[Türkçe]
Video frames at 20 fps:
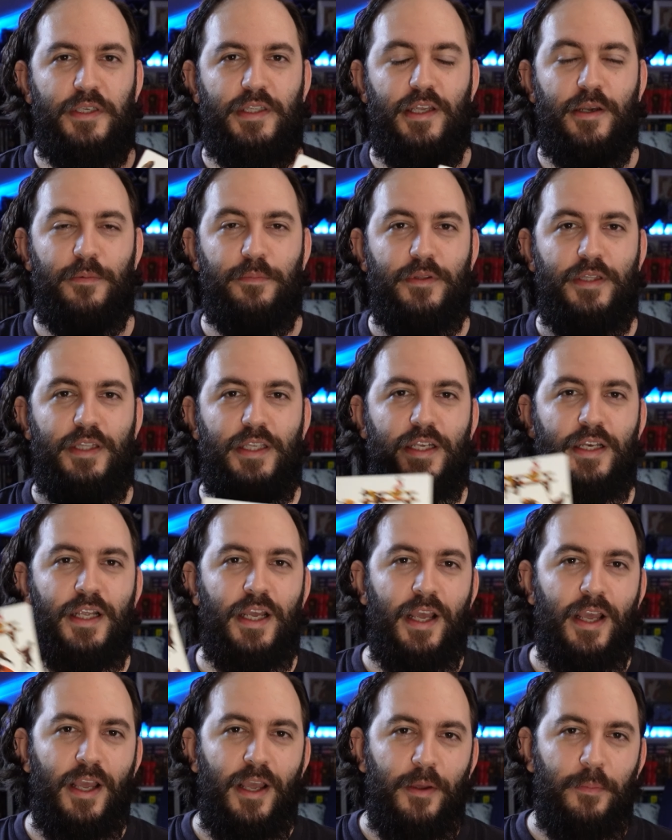bir kitap değil.
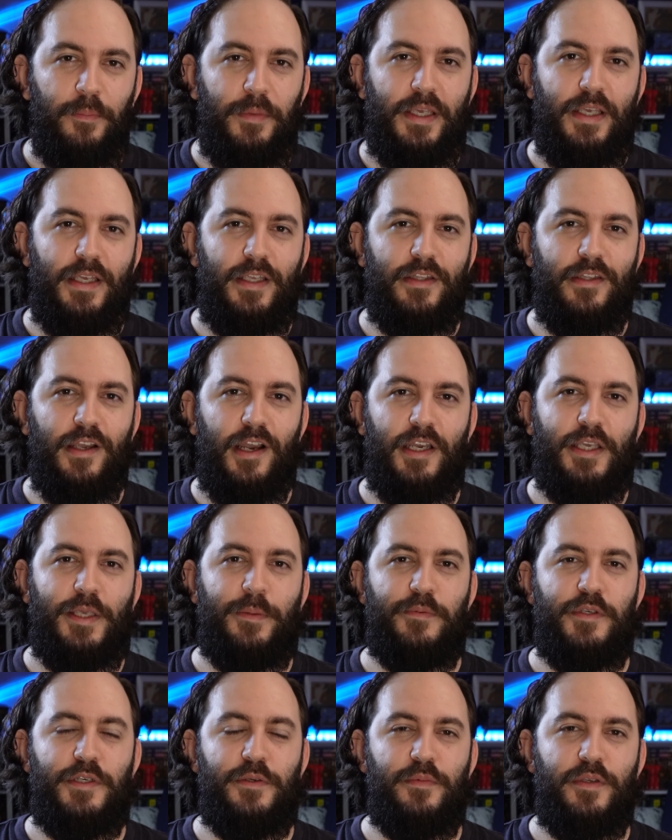Bir
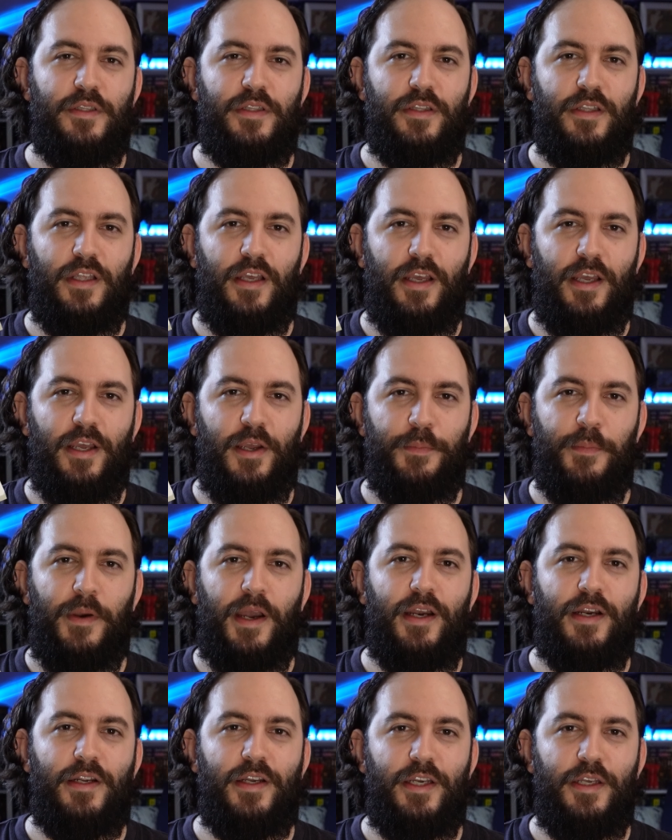takipçimin e,
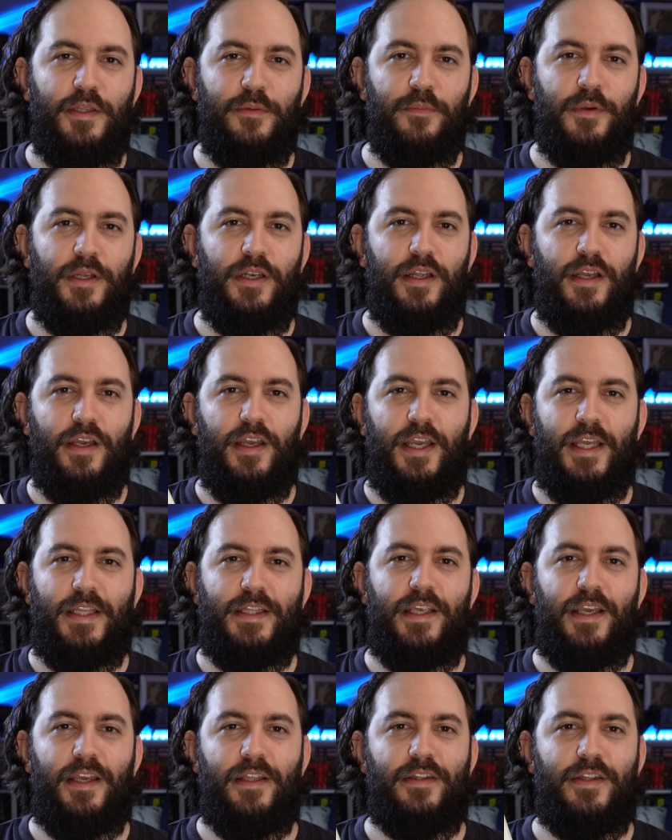Berkay'ın bana
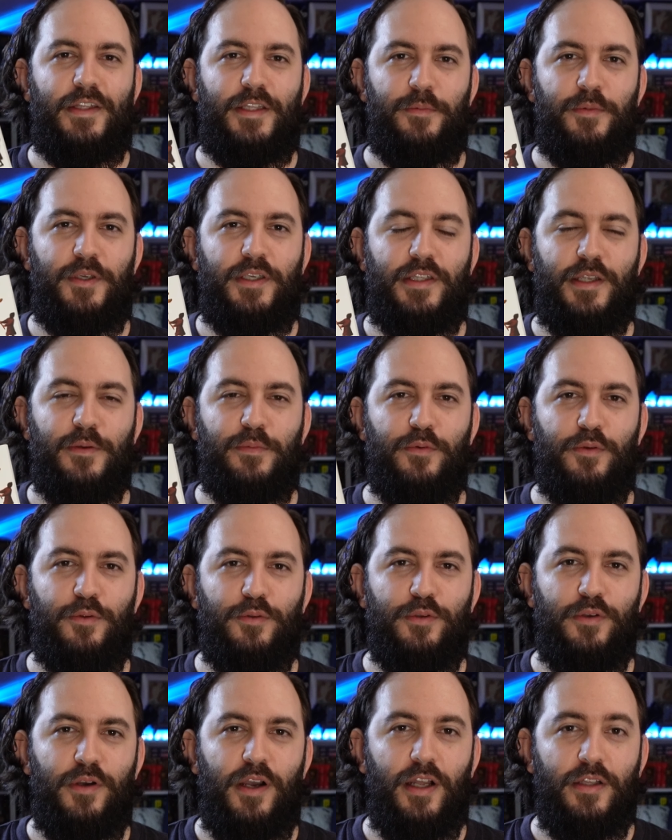hediye ettiği bir kitap
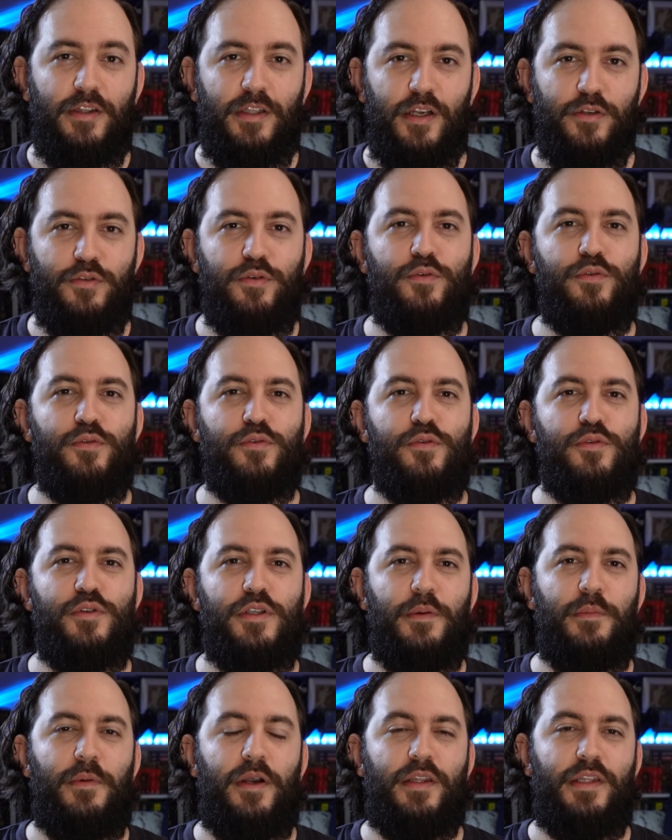oldu. Hatta çok uzun
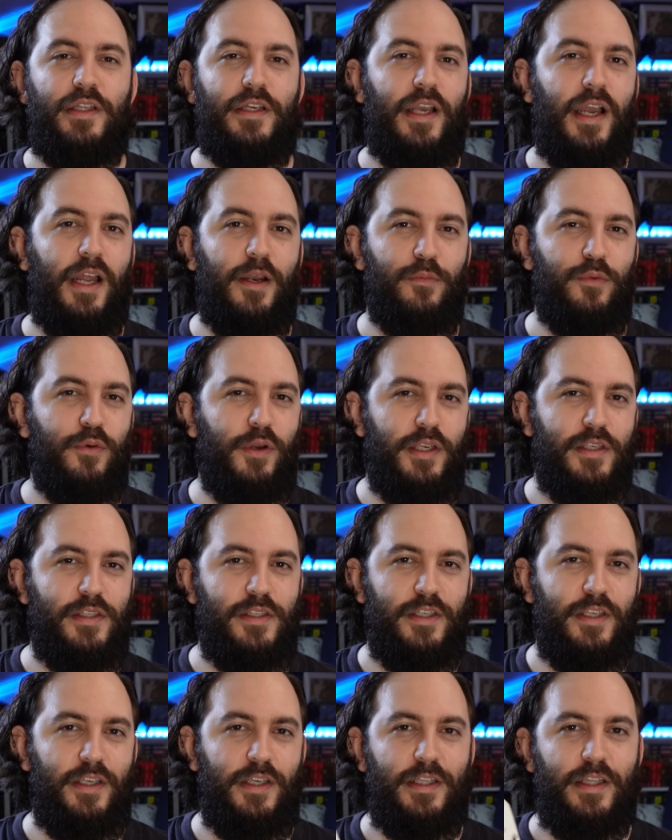zamandır yani bu
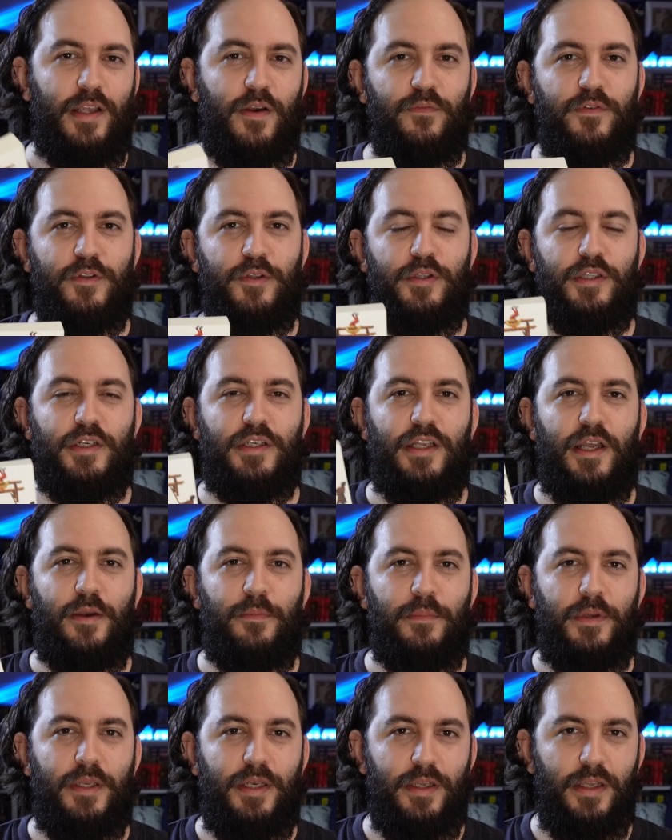eski kitap
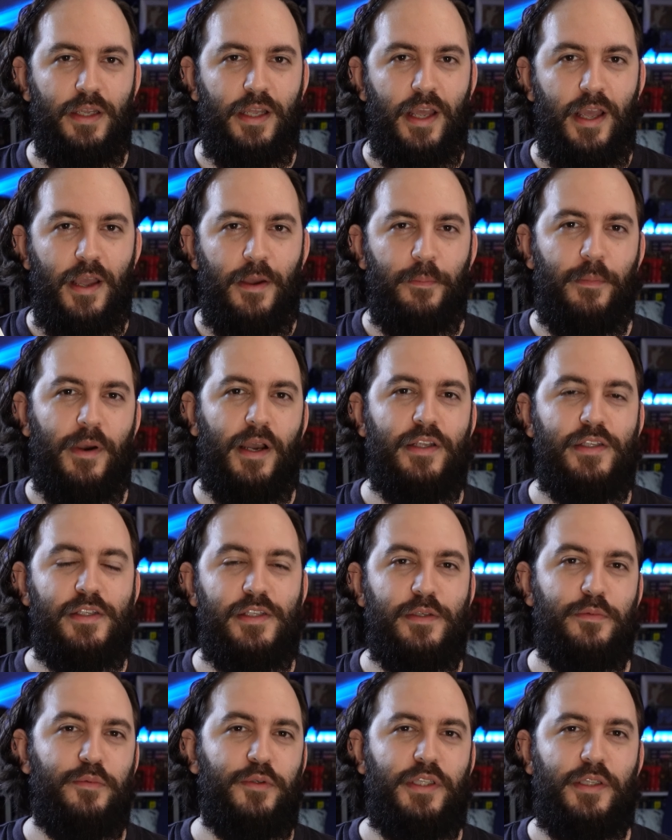videolarından beri ben
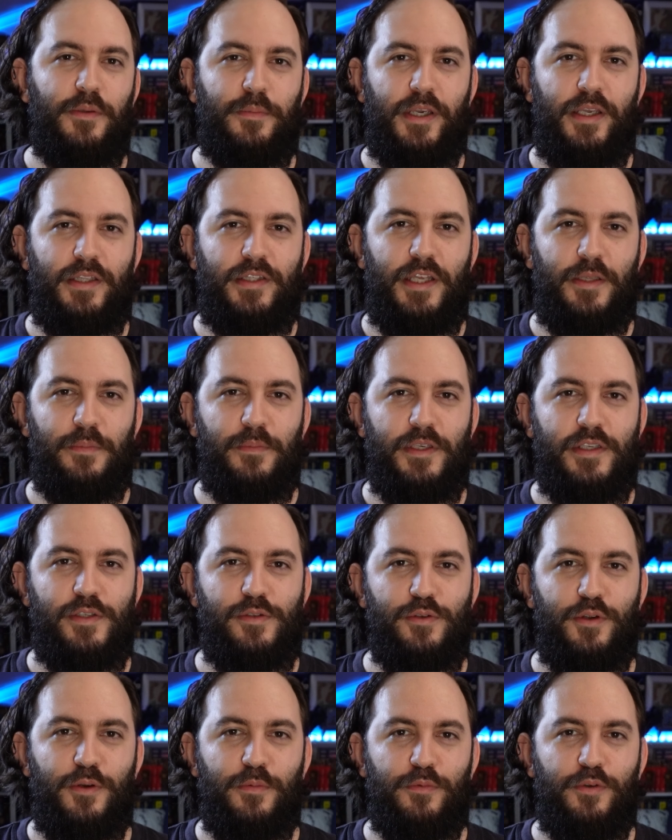size bu kitabı hediye etmek
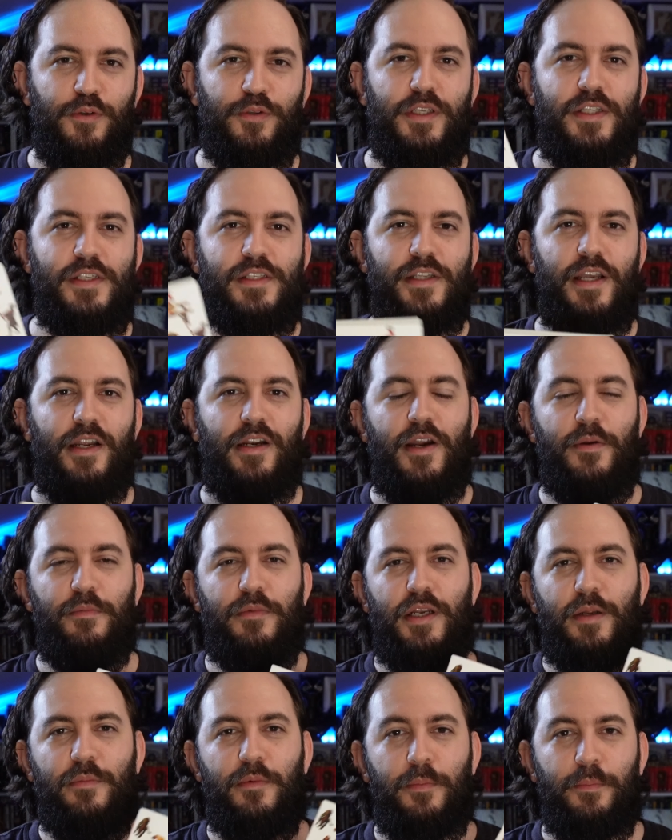istiyorum diyordu
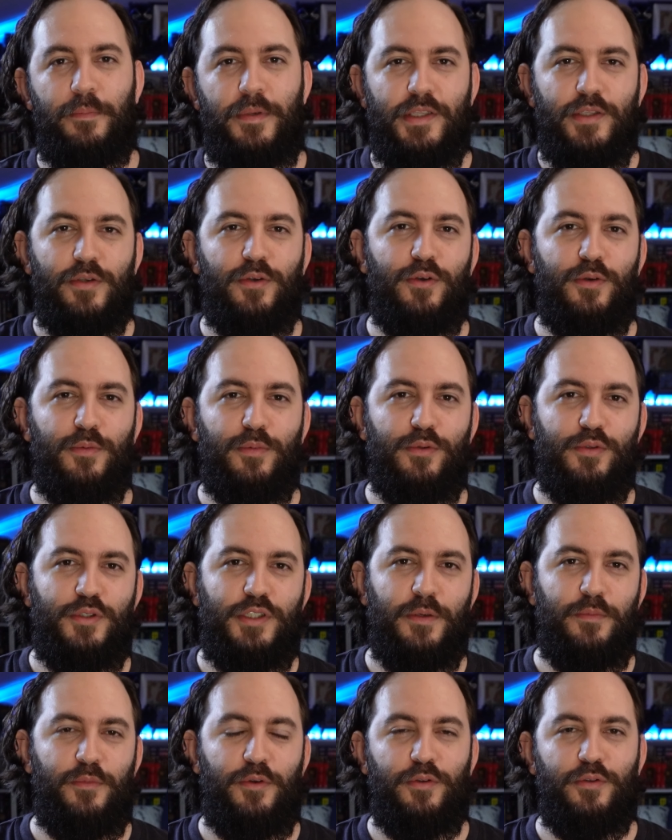Instagram'dan ama bir türlü
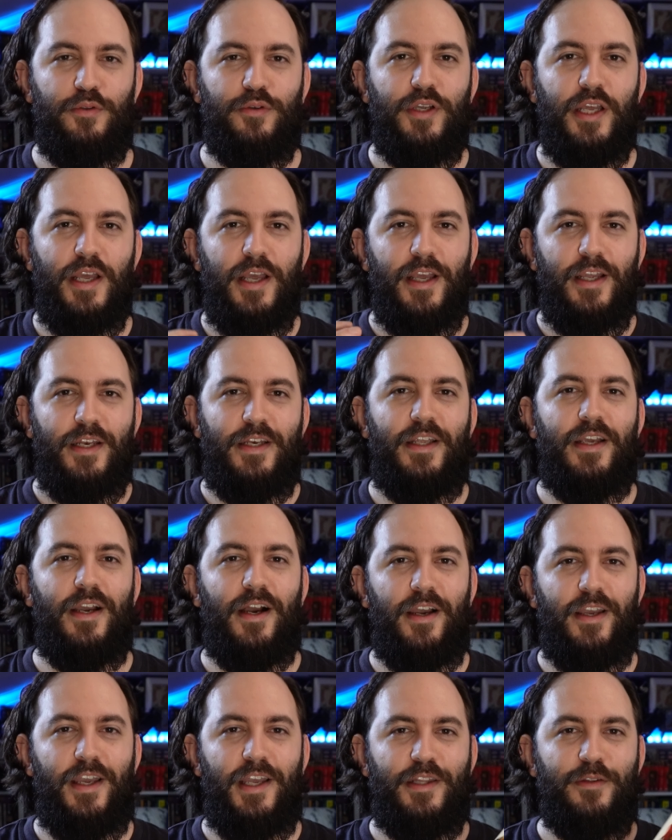buluşamıyorduk.
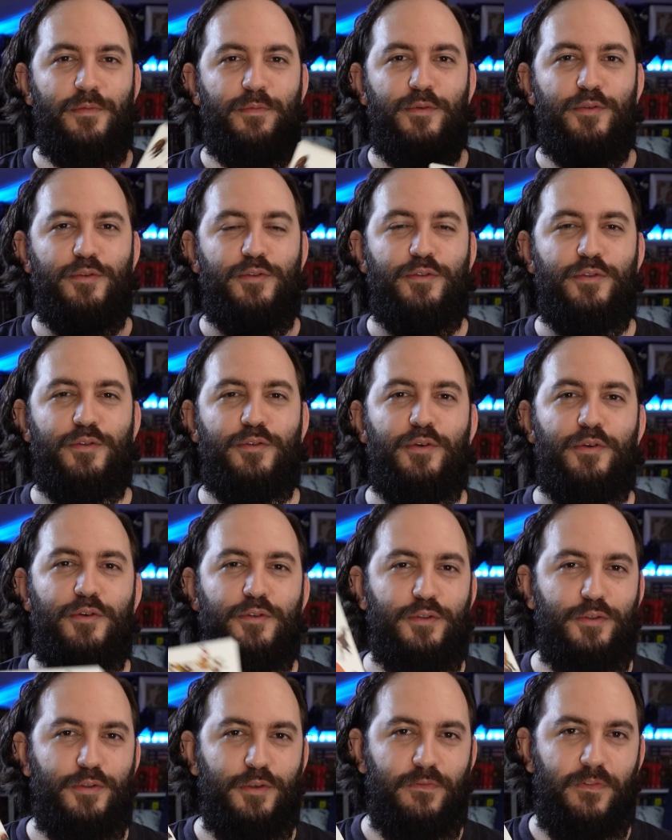Nihayet buluştuk,
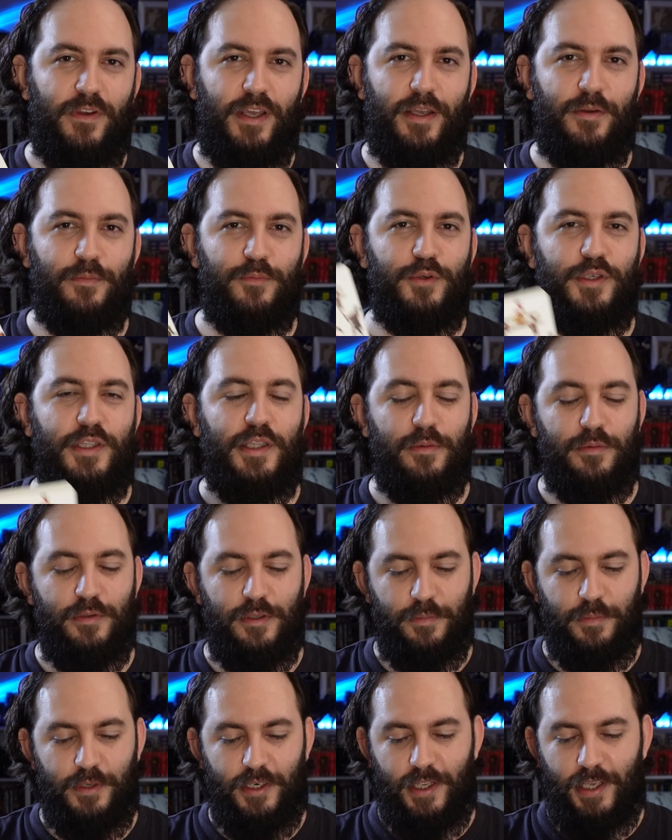görüştük ve bu
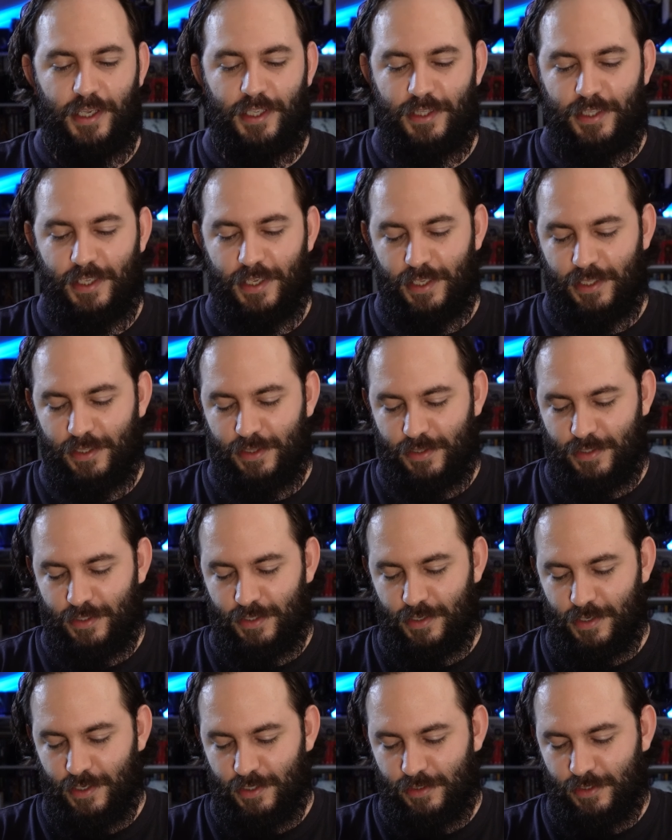kitabı bana hediye
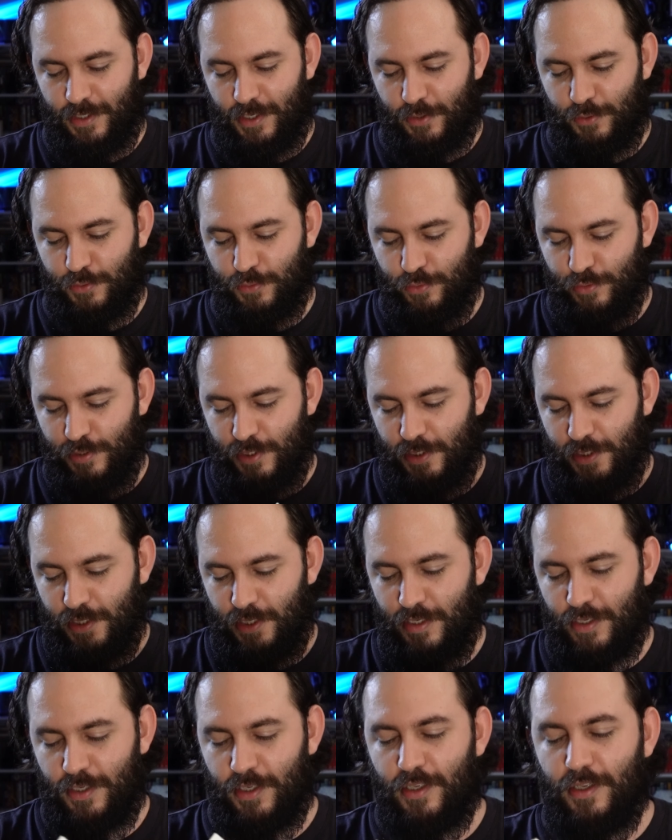etti. Hatta şurada
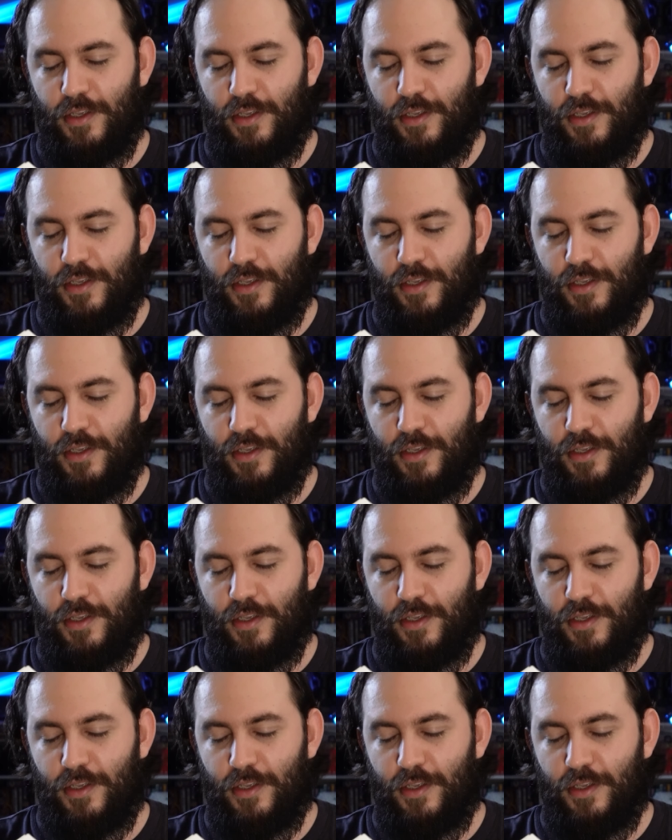da